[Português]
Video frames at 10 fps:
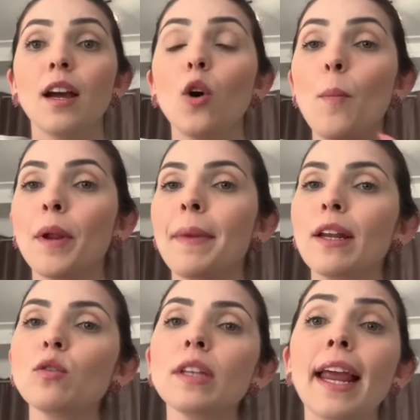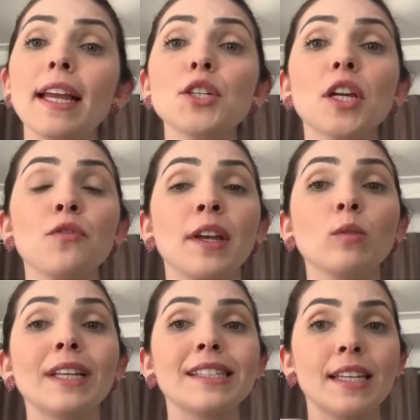O primeiro nutriente que eu venho
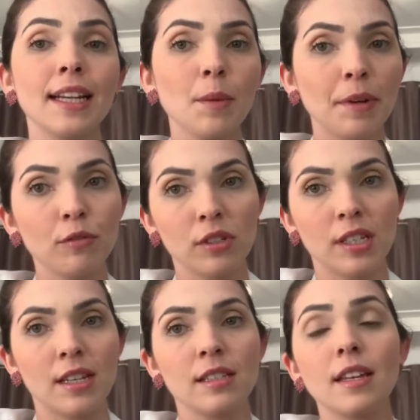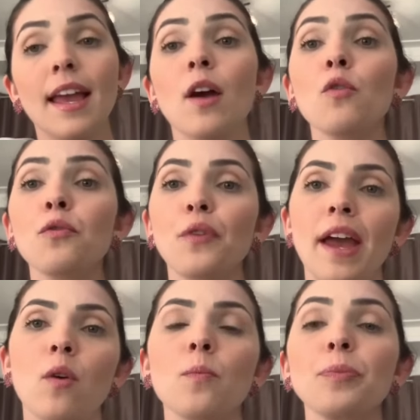trazer aqui para vocês é o
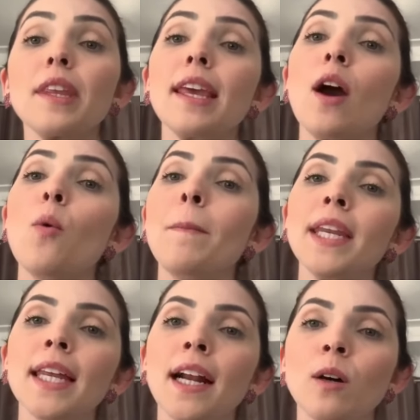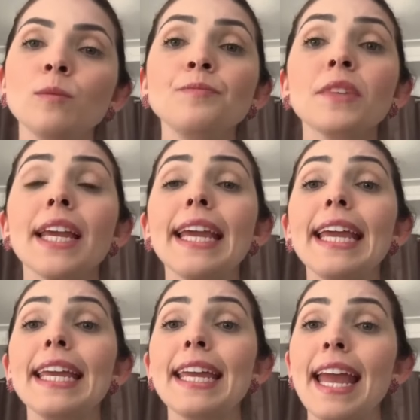ferro, que é um mineral
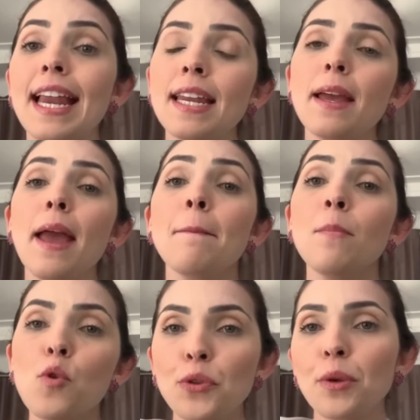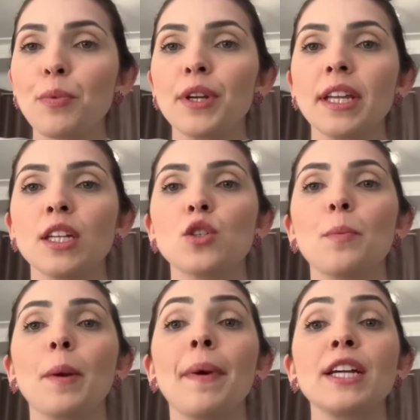e ele é muito importante
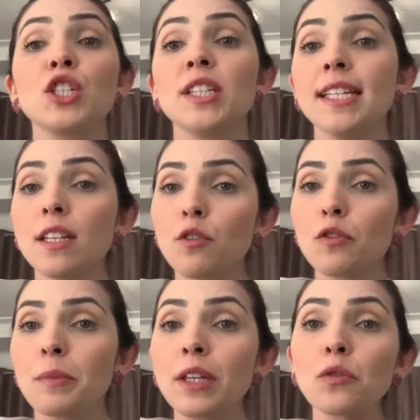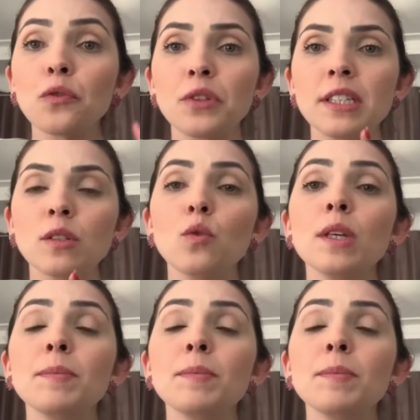para a parte de desenvolvimento físico e